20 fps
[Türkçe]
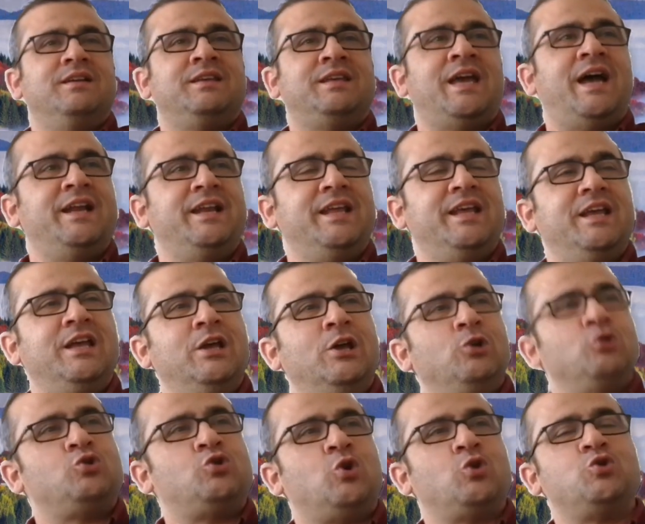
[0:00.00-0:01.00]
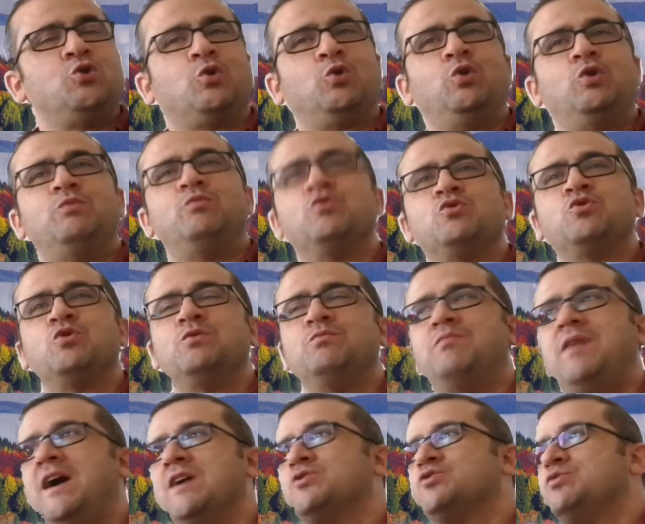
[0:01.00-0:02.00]
Yani çocukluğumuzun
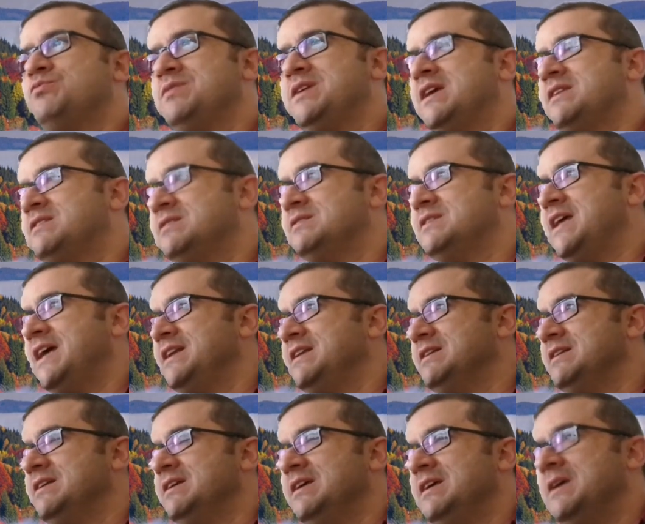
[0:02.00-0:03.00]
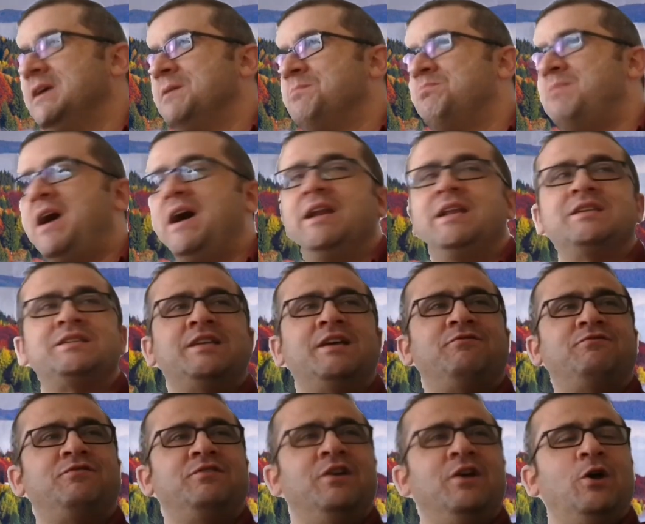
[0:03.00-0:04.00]
masumiyetinden
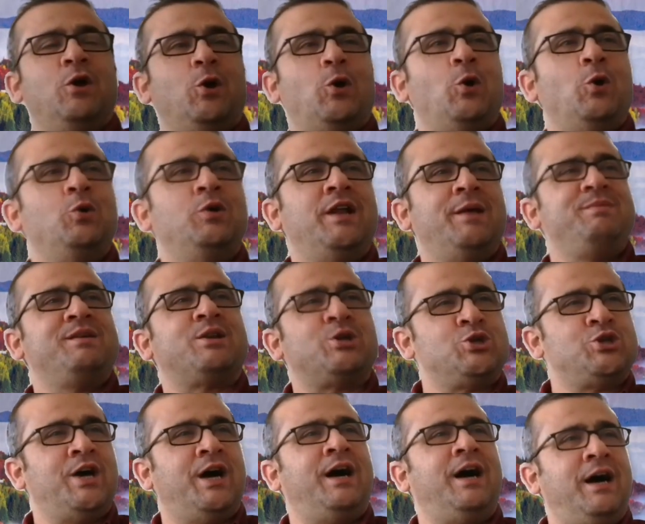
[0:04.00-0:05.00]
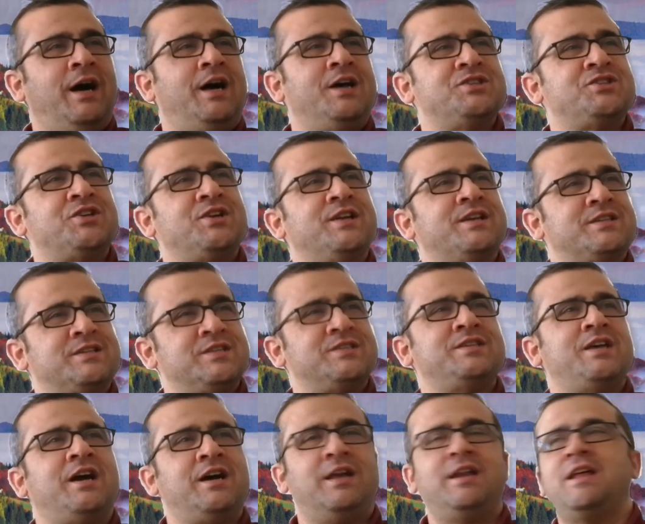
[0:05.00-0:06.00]
maalesef öyle bir çağa
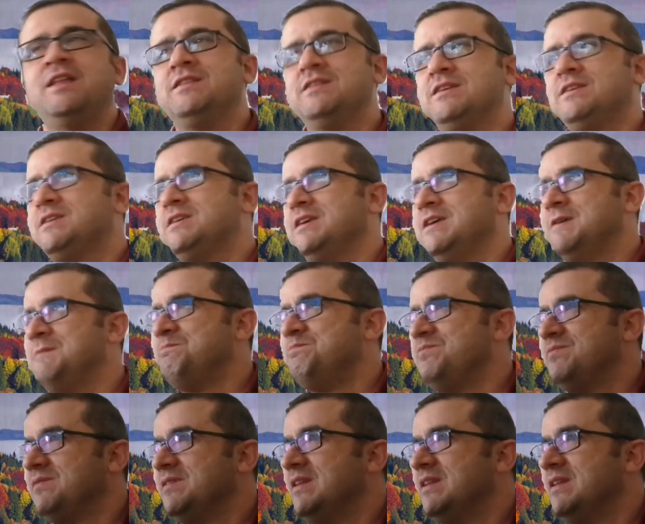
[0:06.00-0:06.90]
hazırlıksız yakalandık ki